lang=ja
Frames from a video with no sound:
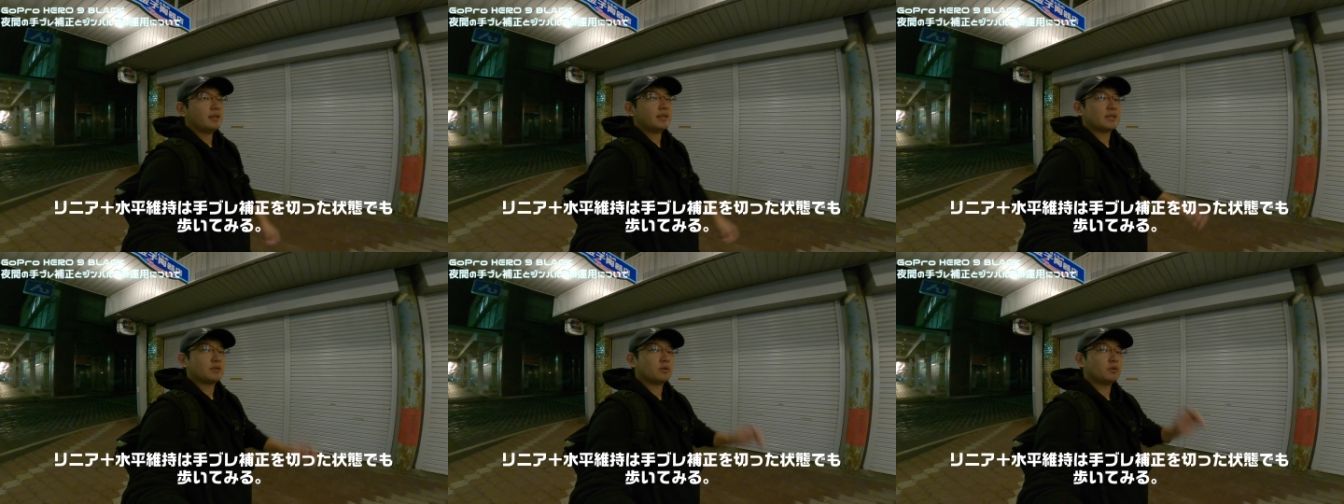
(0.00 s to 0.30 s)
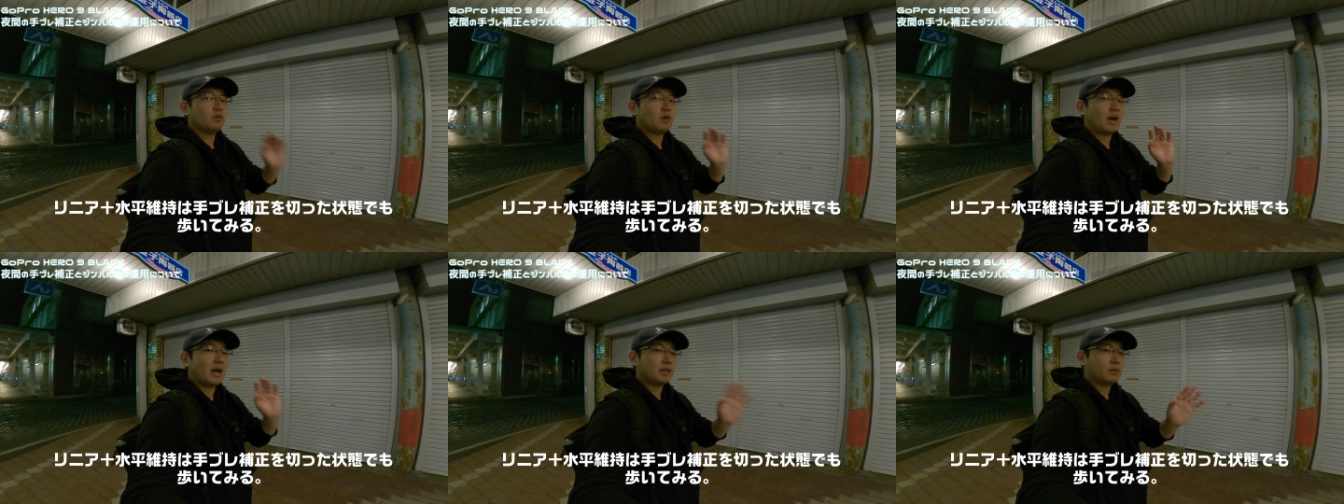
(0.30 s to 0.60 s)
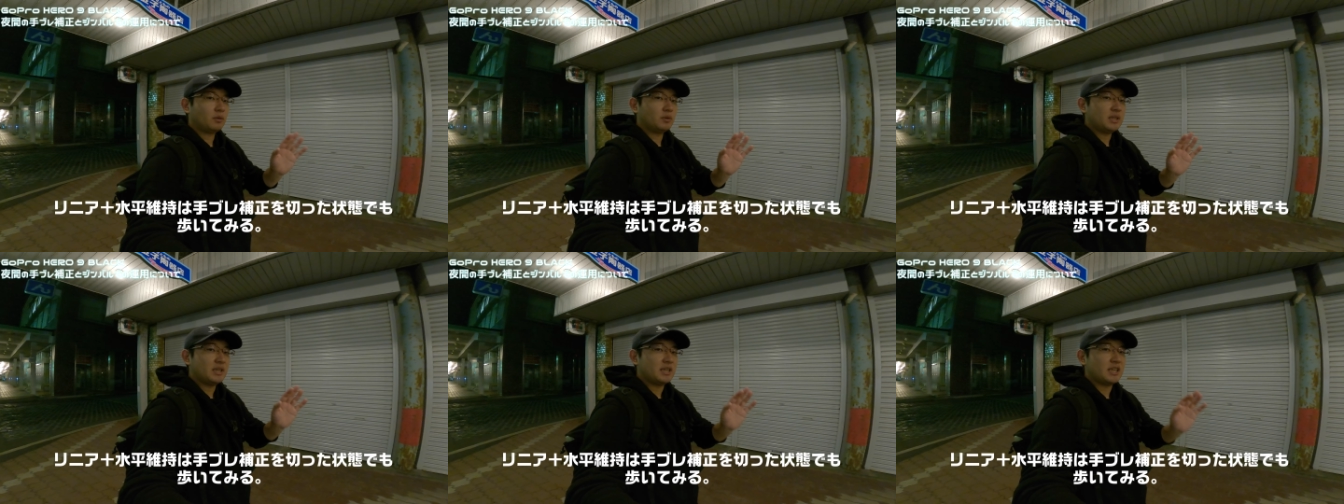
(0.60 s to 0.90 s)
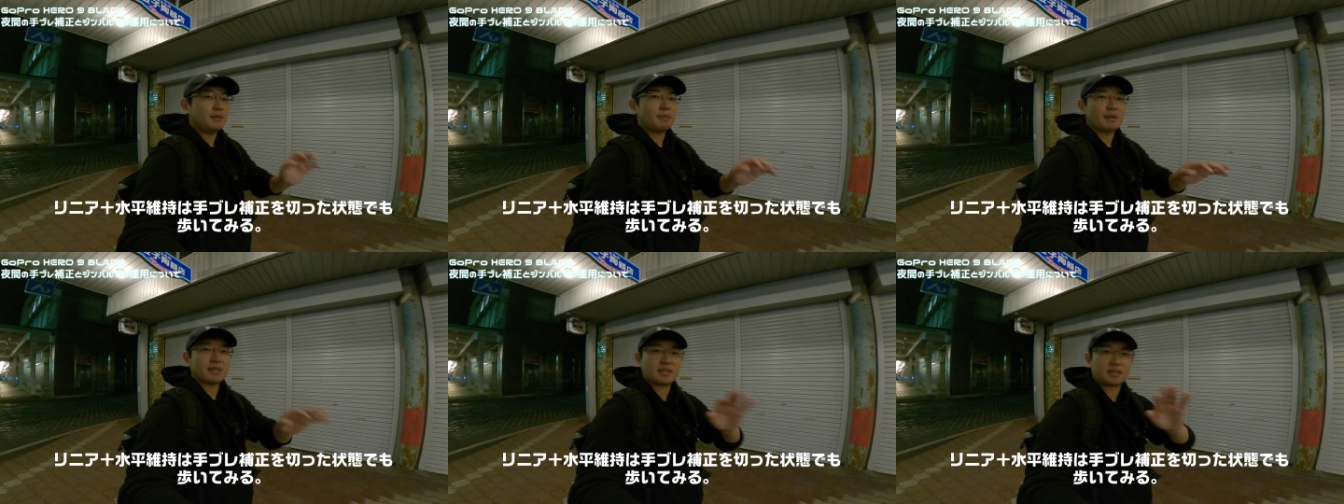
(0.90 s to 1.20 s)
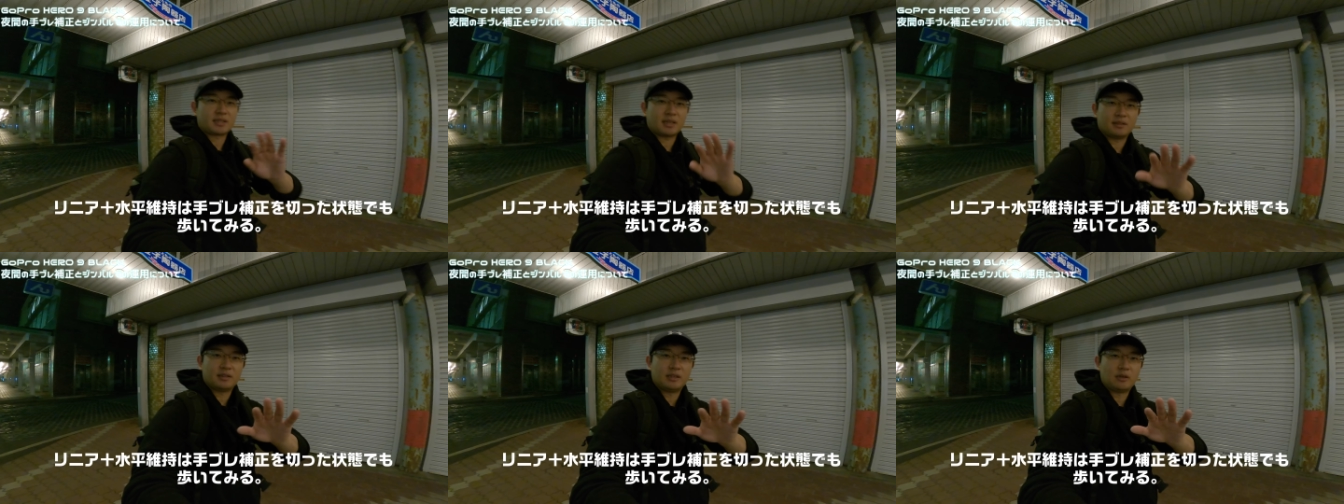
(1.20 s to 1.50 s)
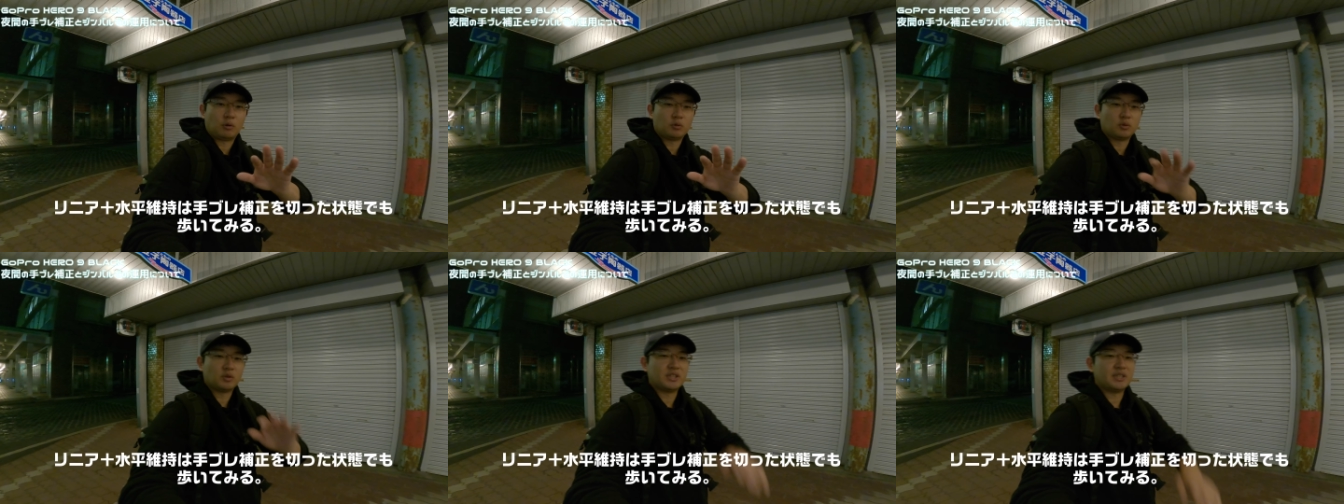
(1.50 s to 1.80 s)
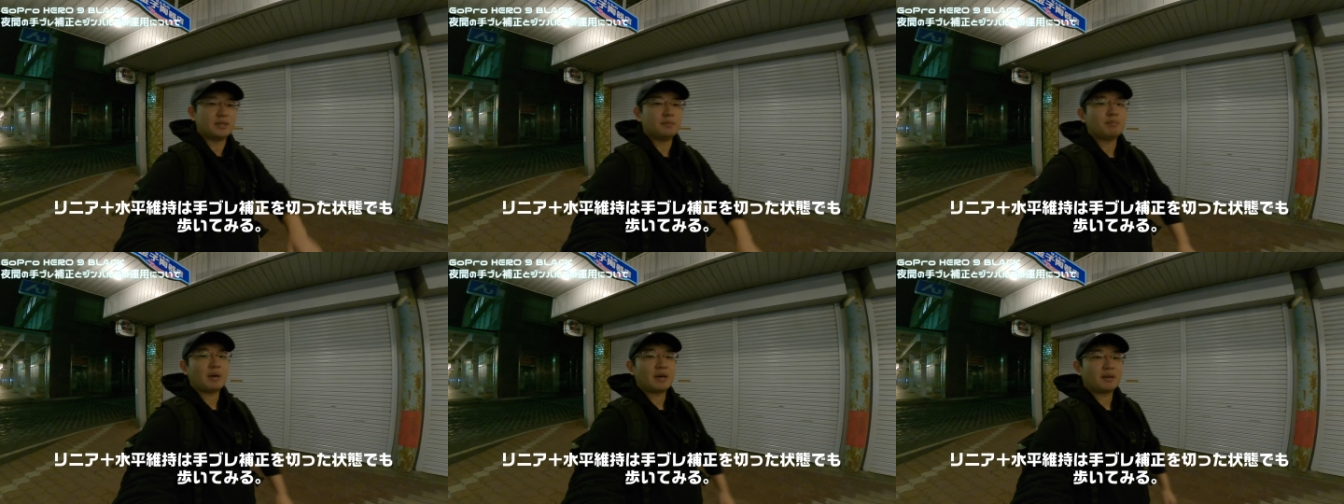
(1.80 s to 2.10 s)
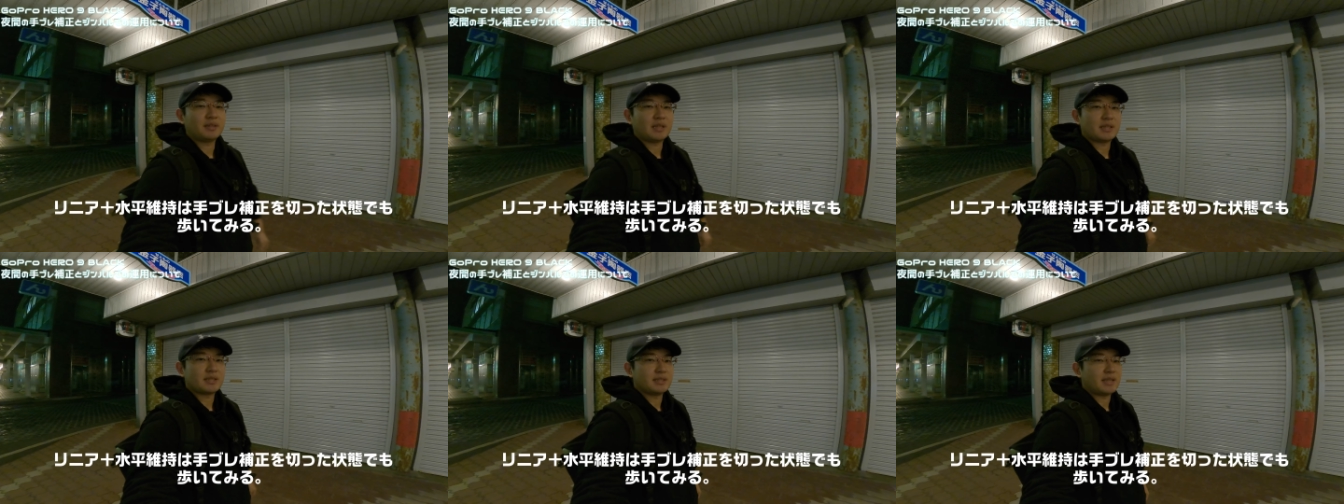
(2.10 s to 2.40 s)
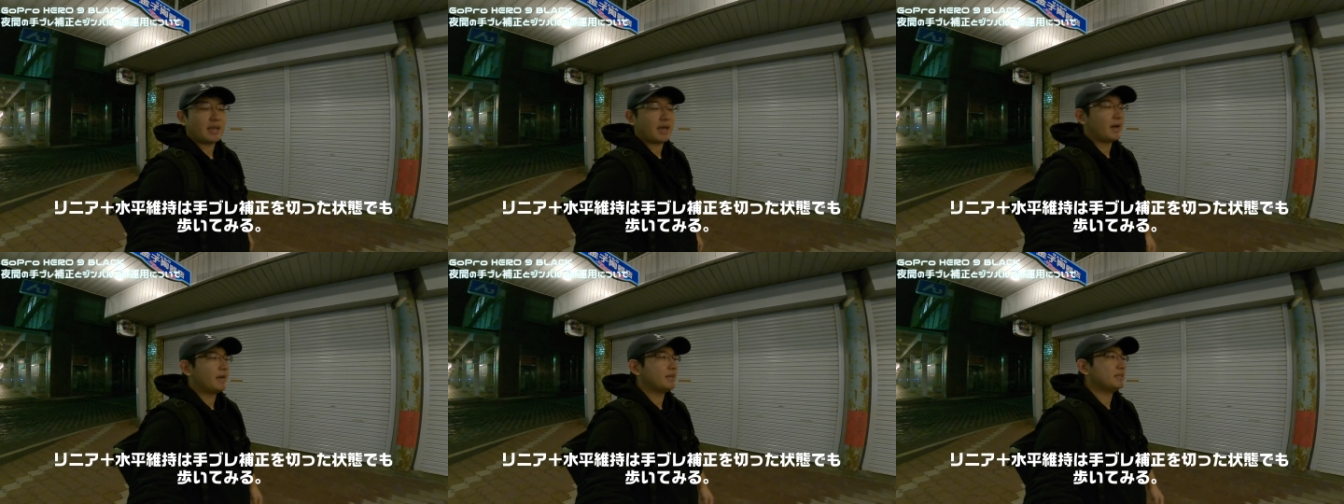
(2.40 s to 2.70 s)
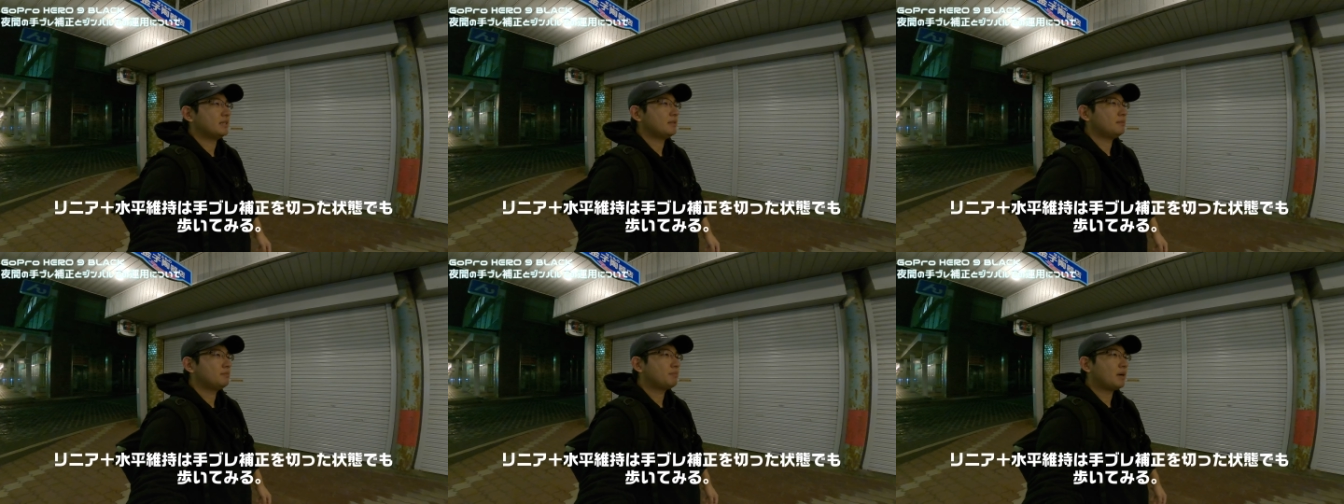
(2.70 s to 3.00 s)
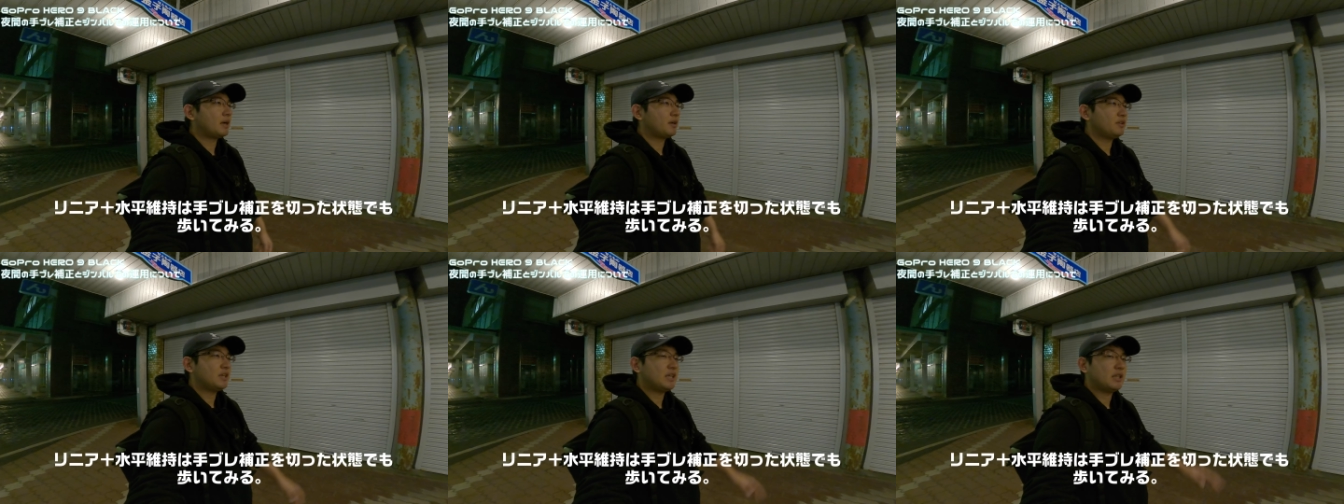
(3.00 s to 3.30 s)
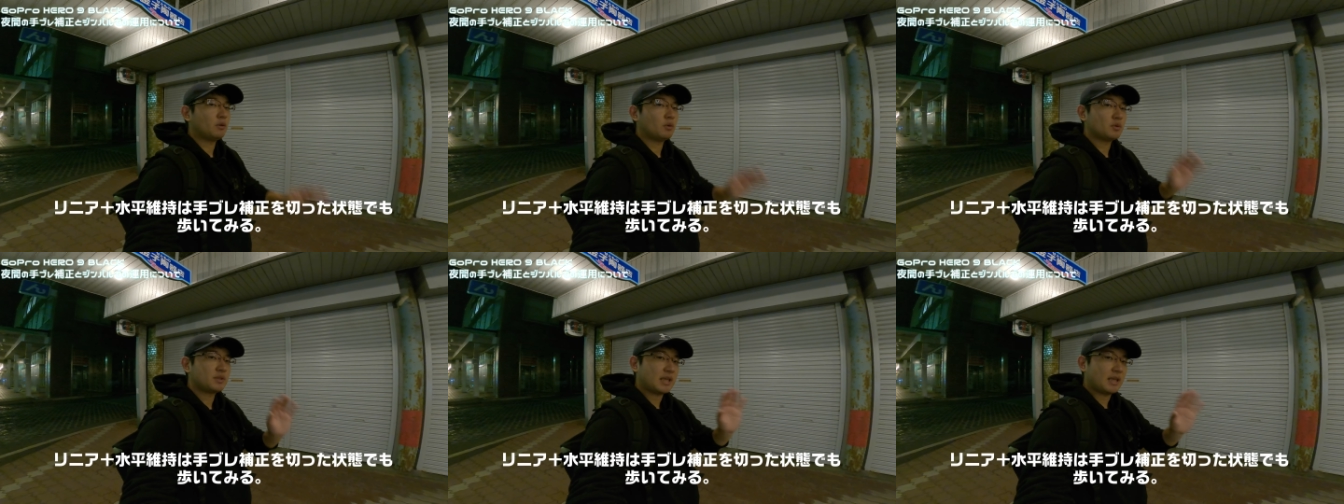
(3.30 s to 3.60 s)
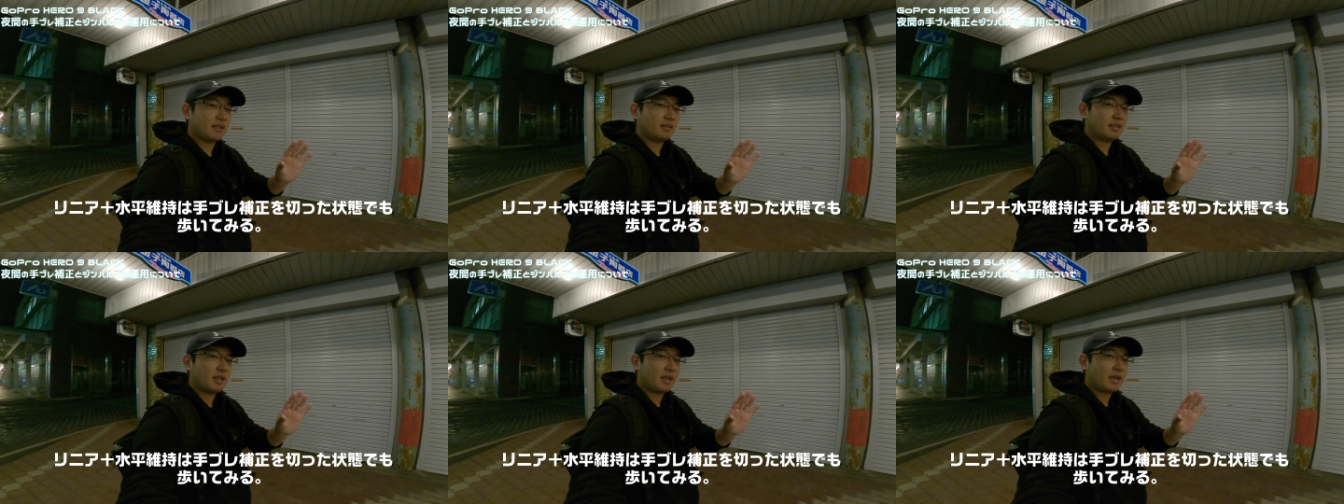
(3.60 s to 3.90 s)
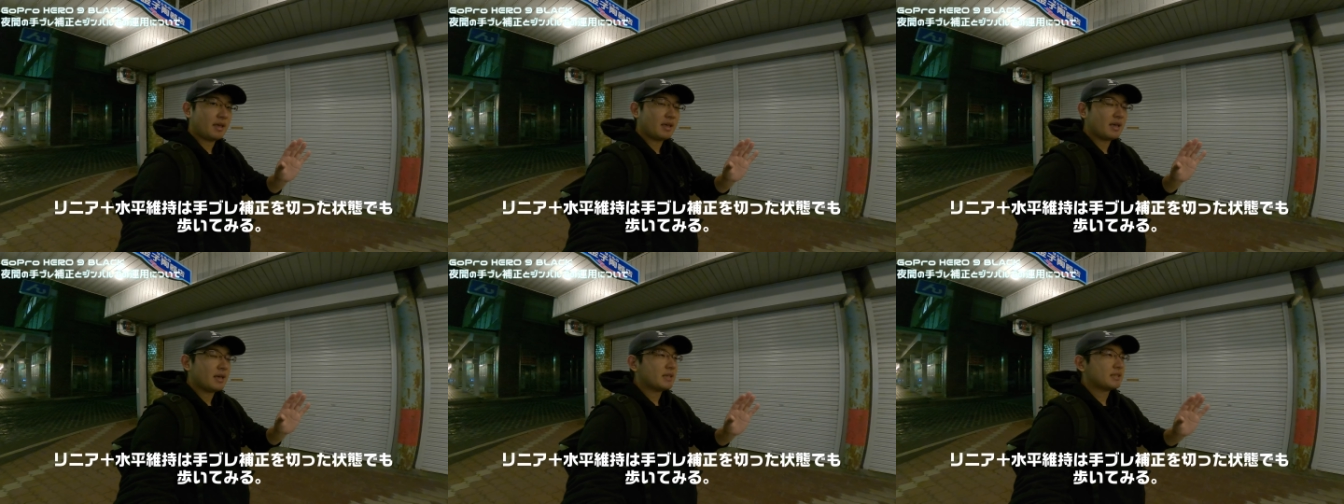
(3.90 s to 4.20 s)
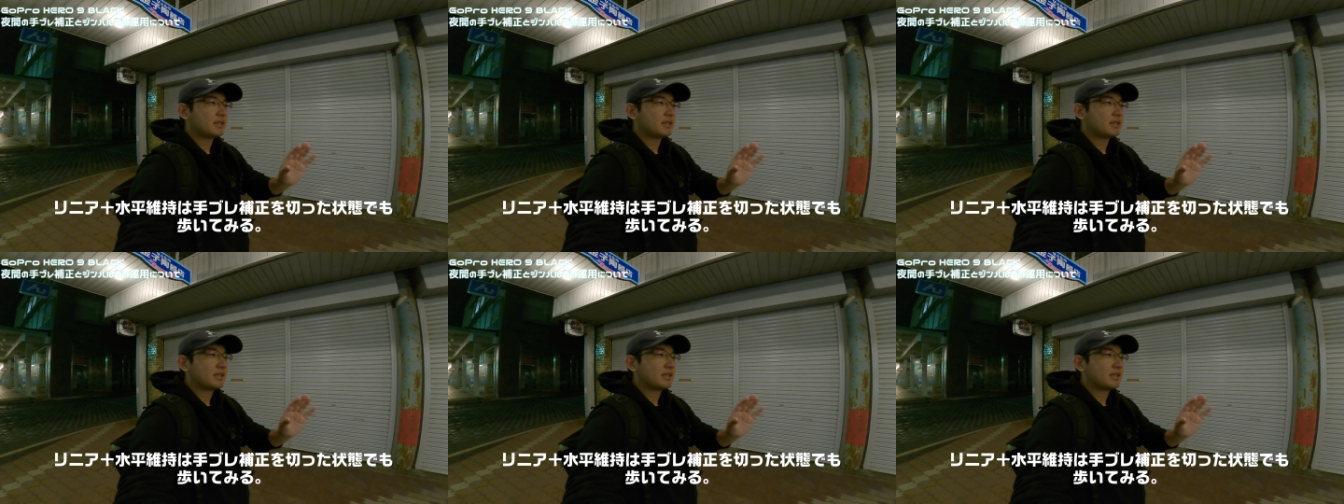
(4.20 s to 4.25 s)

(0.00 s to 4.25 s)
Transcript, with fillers: で、その後に今使ってるこのジンバルですね、はい、ジンバルに乗せて、